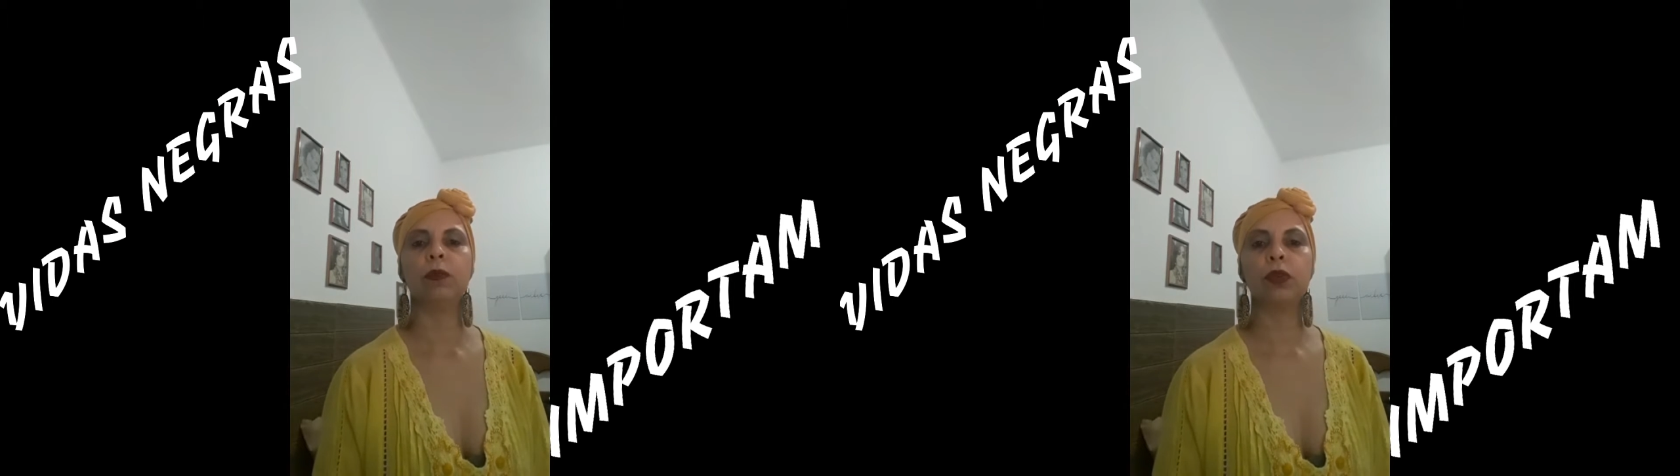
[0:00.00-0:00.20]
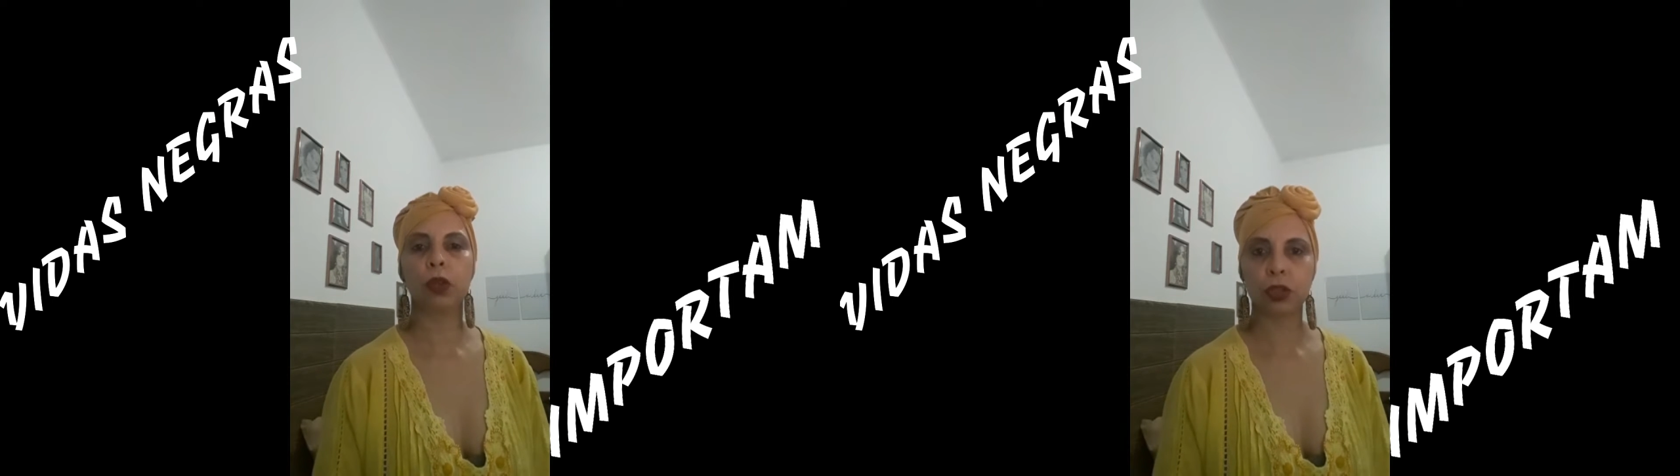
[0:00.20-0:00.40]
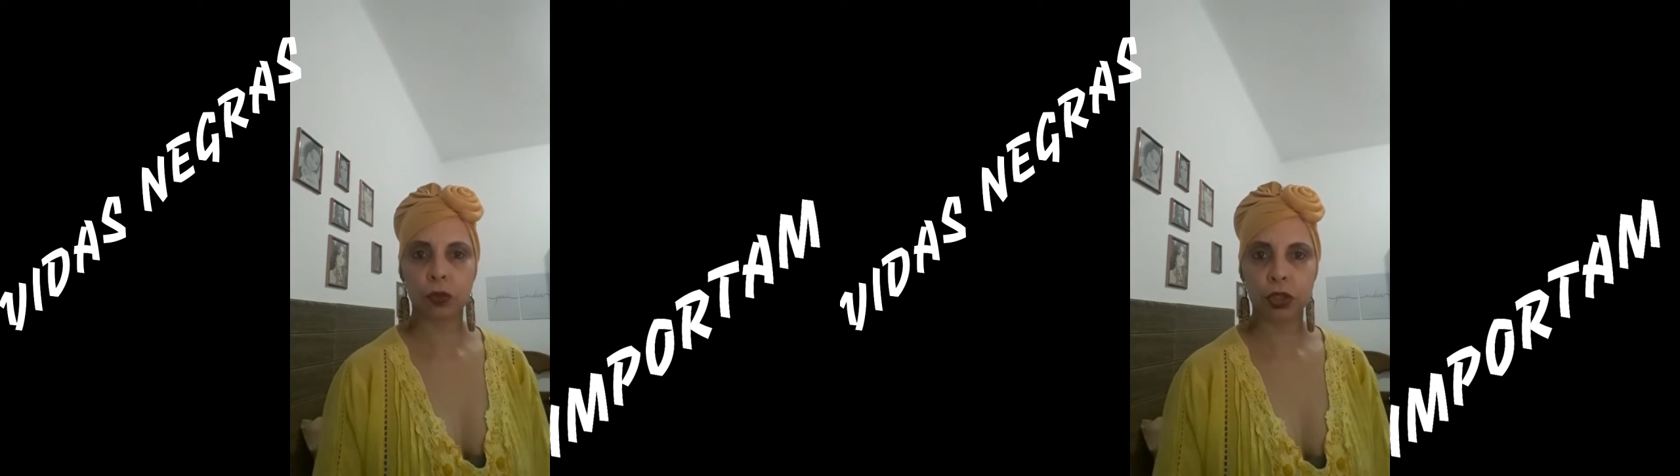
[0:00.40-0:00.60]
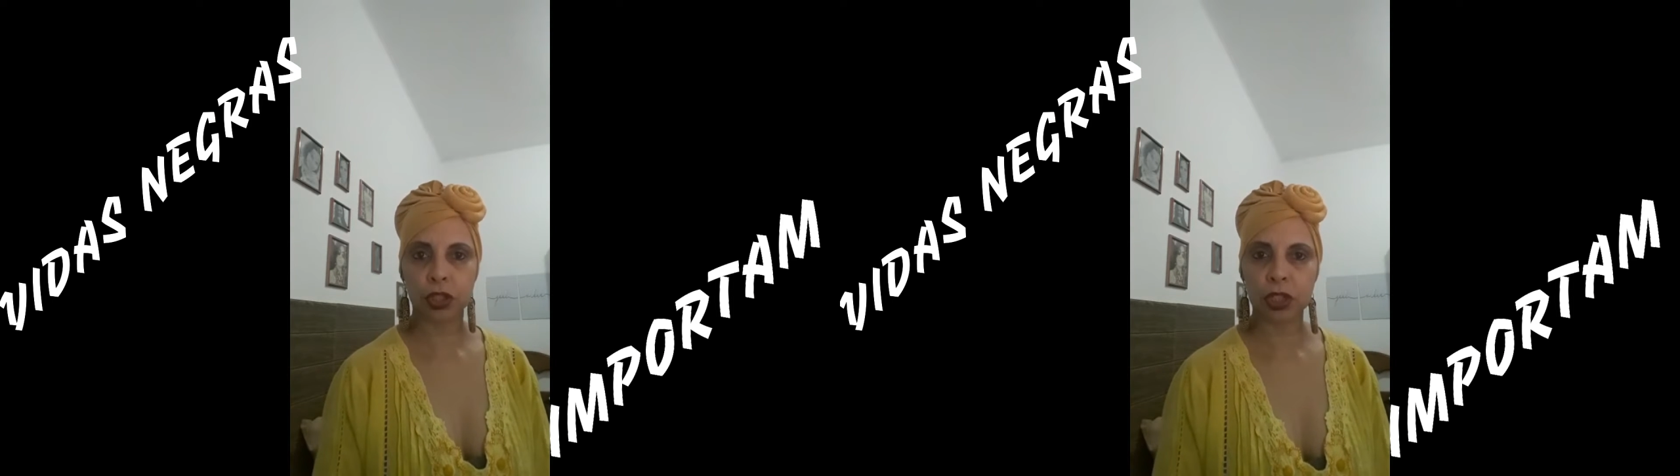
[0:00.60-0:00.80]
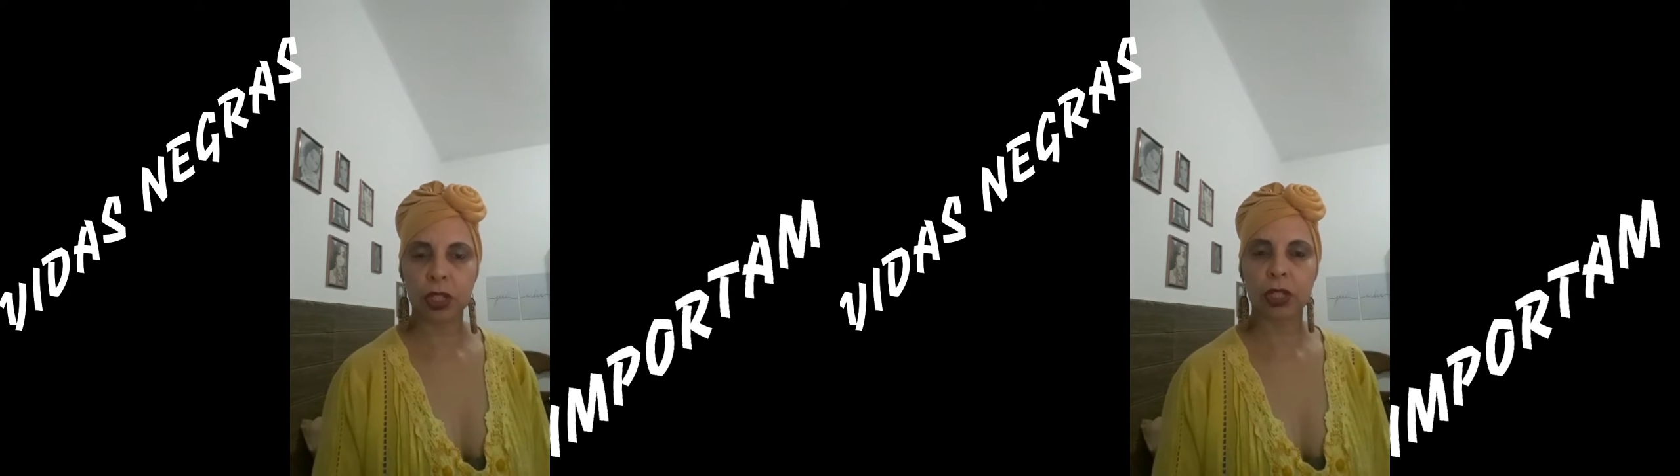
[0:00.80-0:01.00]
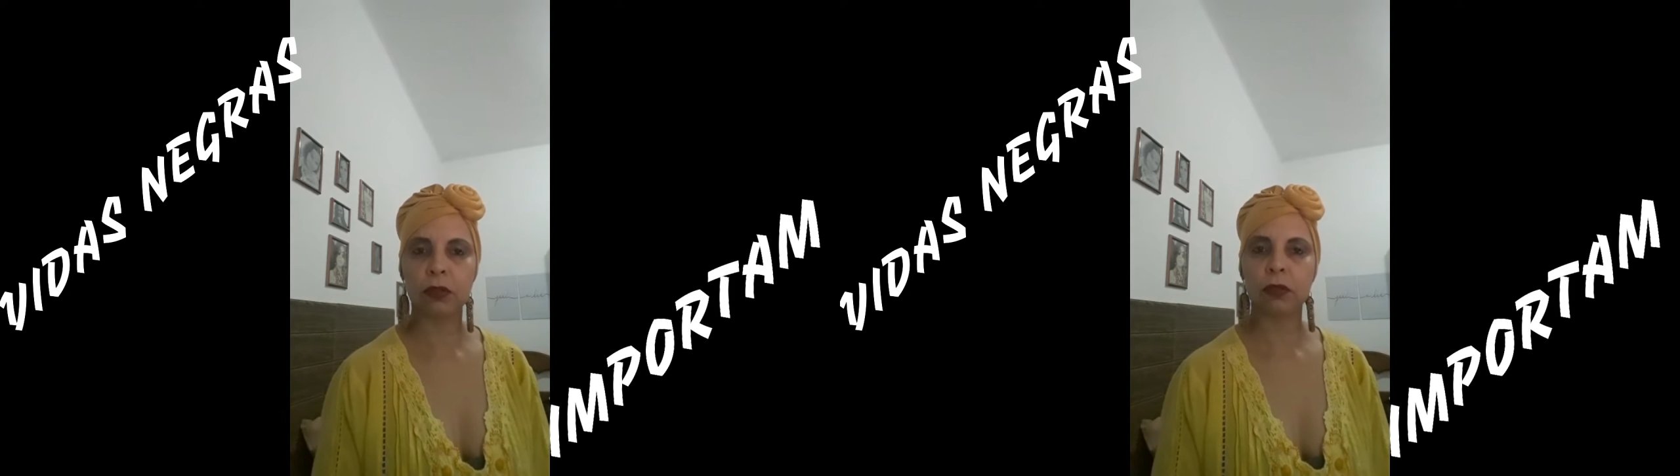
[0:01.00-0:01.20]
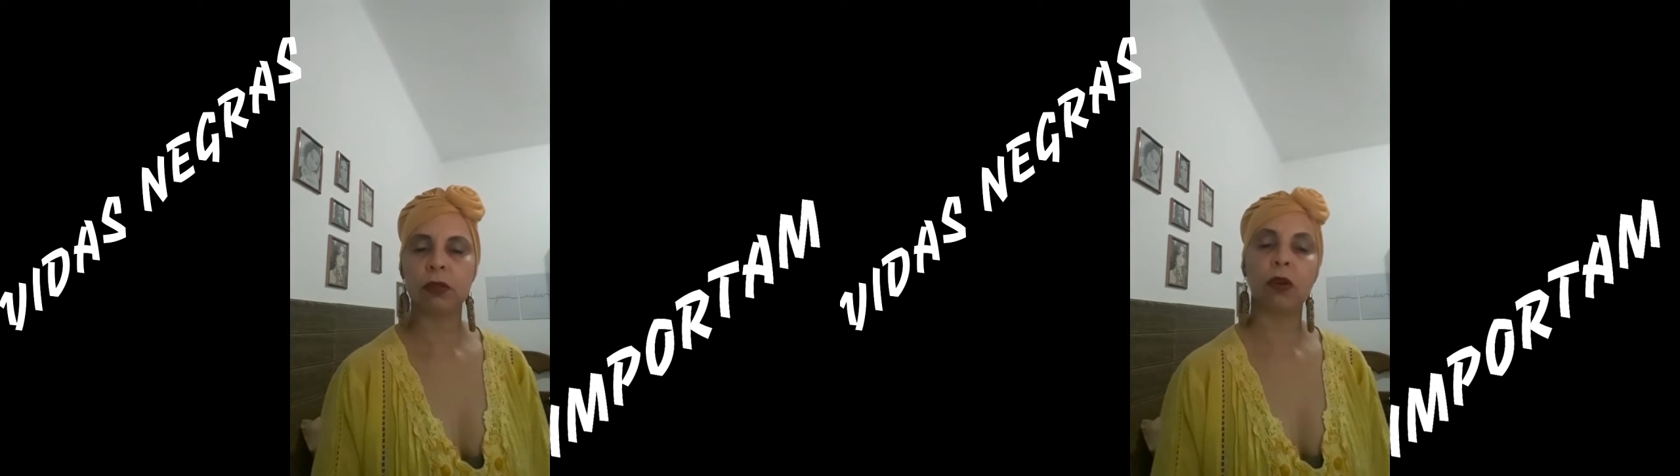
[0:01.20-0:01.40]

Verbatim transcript: para o nosso cotidiano,